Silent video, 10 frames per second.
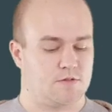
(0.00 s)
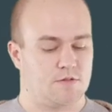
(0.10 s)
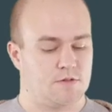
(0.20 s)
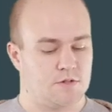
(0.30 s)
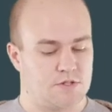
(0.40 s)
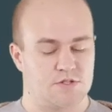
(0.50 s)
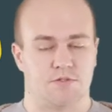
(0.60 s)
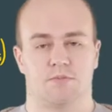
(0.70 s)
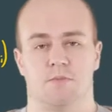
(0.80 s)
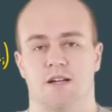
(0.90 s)
то
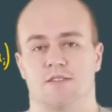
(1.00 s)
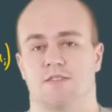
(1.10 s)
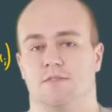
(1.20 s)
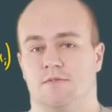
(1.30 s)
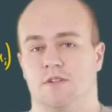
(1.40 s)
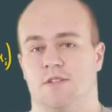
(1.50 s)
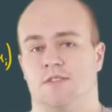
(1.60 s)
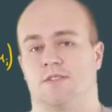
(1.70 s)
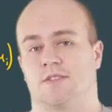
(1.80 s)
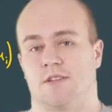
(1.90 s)
softmax
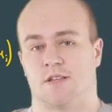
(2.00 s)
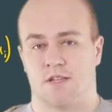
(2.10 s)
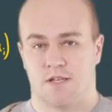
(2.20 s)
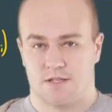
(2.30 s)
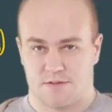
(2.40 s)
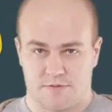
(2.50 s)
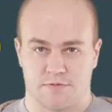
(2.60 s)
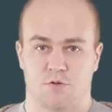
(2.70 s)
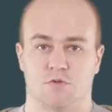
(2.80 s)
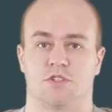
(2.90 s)
выродится
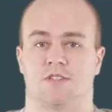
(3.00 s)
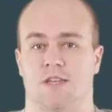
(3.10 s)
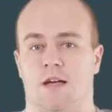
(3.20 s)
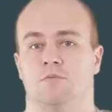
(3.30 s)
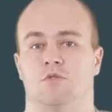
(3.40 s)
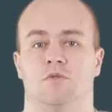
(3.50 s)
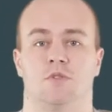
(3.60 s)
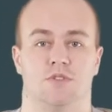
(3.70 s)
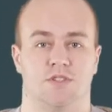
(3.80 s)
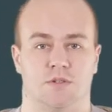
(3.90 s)
в ту же
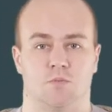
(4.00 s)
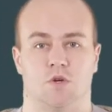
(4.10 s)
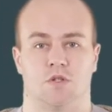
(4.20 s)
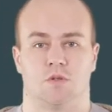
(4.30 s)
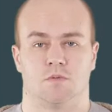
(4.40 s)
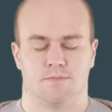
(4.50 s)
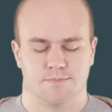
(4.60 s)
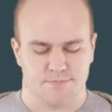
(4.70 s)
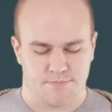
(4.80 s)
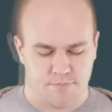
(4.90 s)
самую сигмоиду.
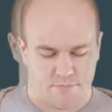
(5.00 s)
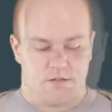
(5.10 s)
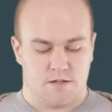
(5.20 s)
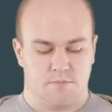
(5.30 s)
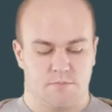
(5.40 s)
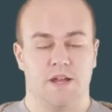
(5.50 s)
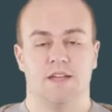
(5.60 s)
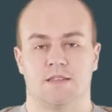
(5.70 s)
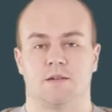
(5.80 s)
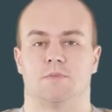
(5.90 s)
При
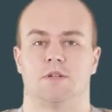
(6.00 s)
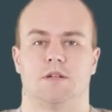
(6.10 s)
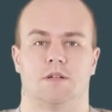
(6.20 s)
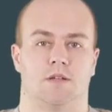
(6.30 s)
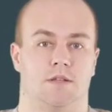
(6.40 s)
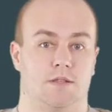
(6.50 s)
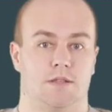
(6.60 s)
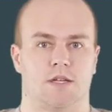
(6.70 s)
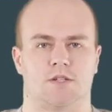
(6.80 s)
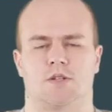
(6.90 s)
этом
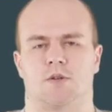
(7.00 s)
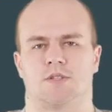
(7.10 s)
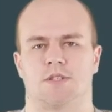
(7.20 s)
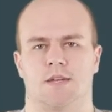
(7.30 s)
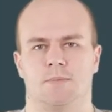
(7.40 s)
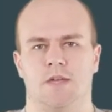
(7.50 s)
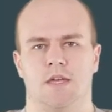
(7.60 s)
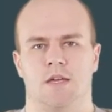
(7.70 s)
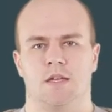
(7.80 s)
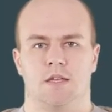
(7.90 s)
та же
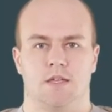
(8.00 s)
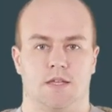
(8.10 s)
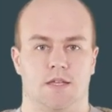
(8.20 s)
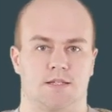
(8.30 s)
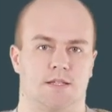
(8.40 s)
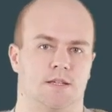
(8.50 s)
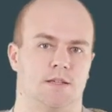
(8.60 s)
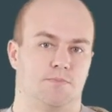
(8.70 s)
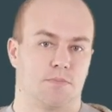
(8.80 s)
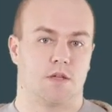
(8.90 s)
кроссэнтропия, если